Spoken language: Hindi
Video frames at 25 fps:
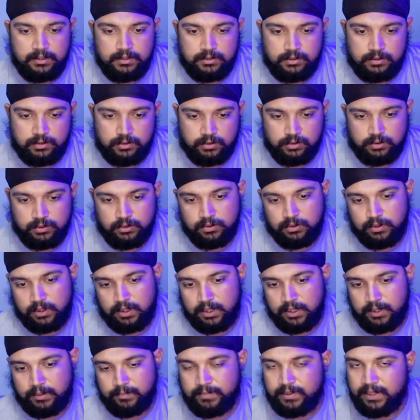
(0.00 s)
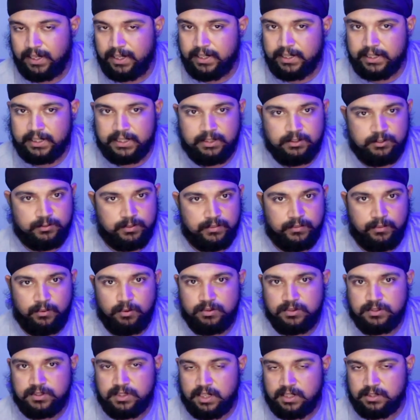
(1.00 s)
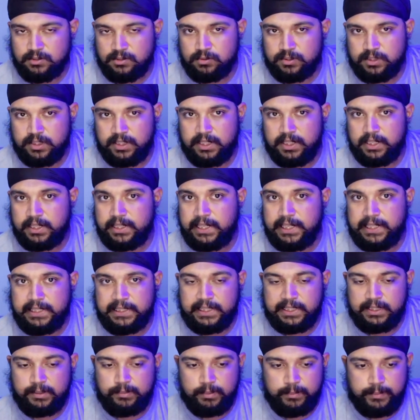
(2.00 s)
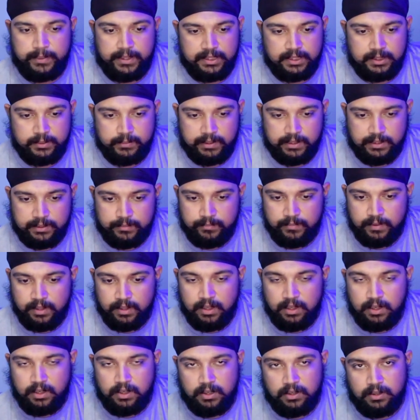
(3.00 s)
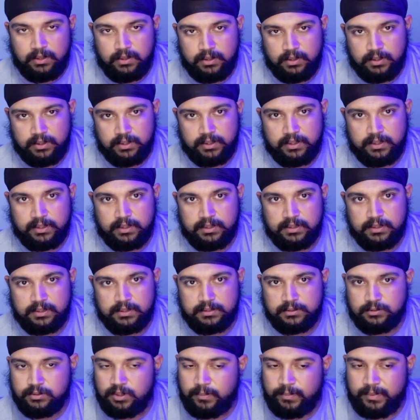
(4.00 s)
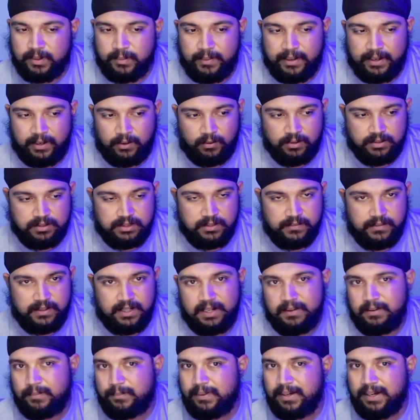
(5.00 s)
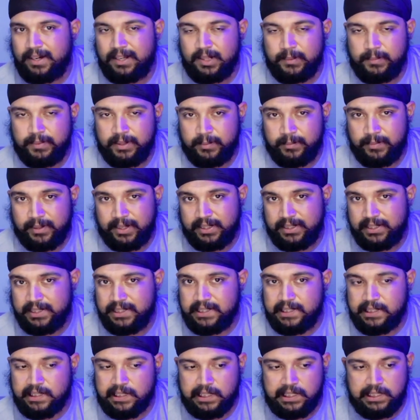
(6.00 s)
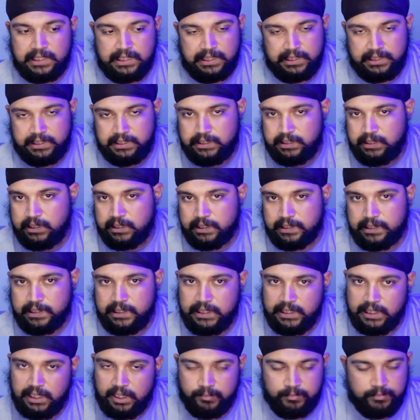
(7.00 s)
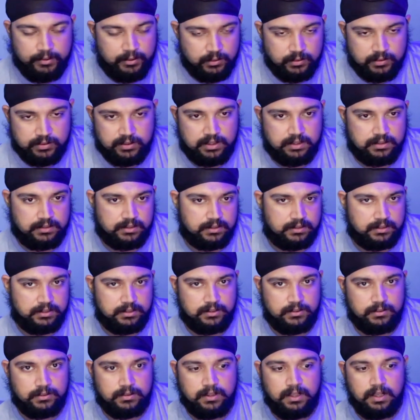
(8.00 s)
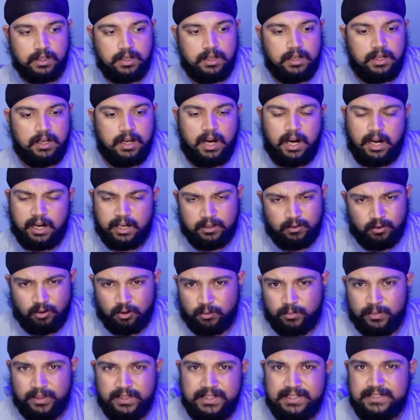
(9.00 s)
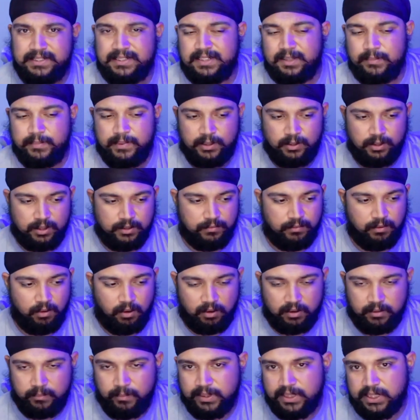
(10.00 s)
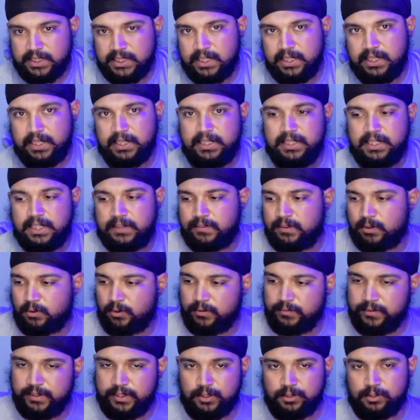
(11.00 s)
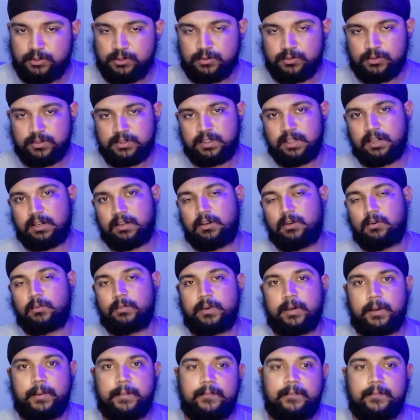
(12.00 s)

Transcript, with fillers: तो आप डायरेक्टली उसमें फ़ोन चार्ज होते रहेगा के नाइन में पहली बात और जो आपका माइक्रो रिसीवर है आपके हेलमेट में इंटरनल कनेक्ट करके आप यूज़ कर सकते हो अगर नॉर्मल जैसे कि मेरे को ब्लॉग बनाना है या फिर कोई वीडियो शूट कर रहा हूँ मैं